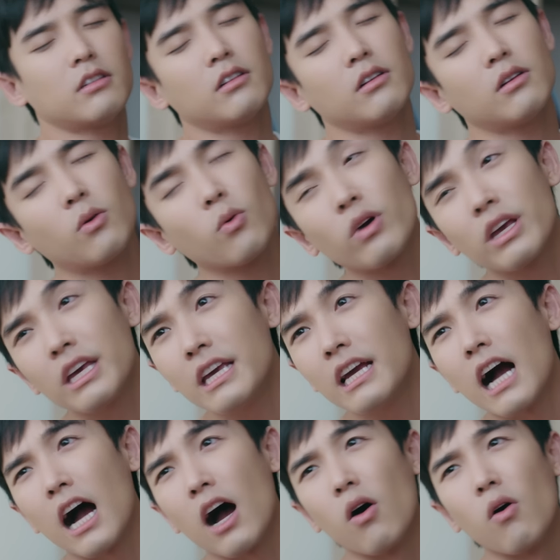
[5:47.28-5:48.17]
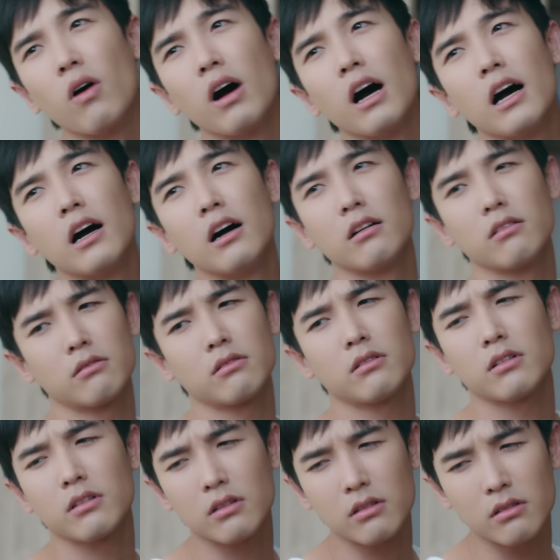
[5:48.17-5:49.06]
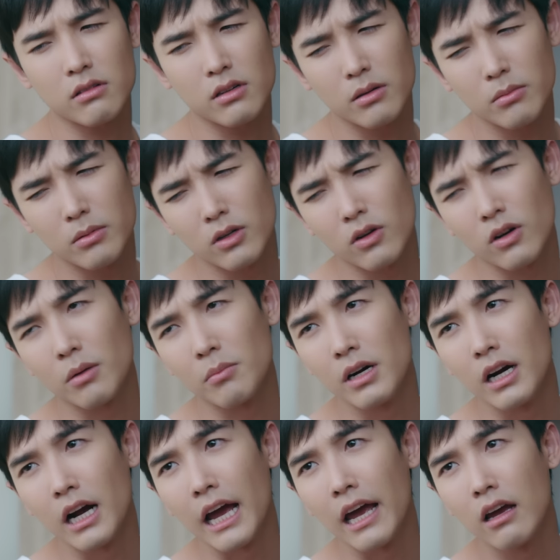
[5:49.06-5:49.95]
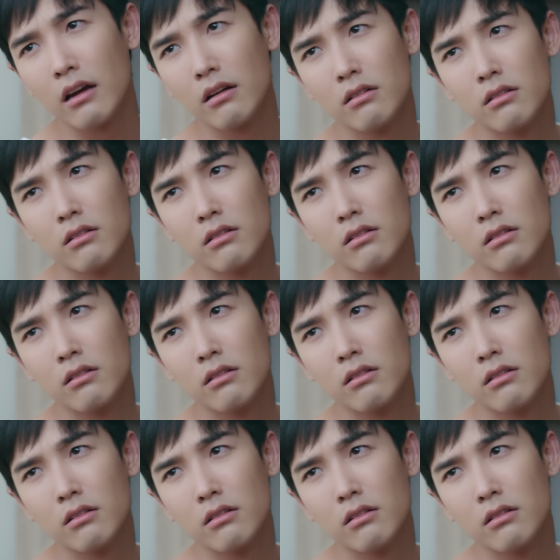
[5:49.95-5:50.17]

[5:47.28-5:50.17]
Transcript: ก็กูขี้เหงาอ่ะ ก็มานอนมึงไง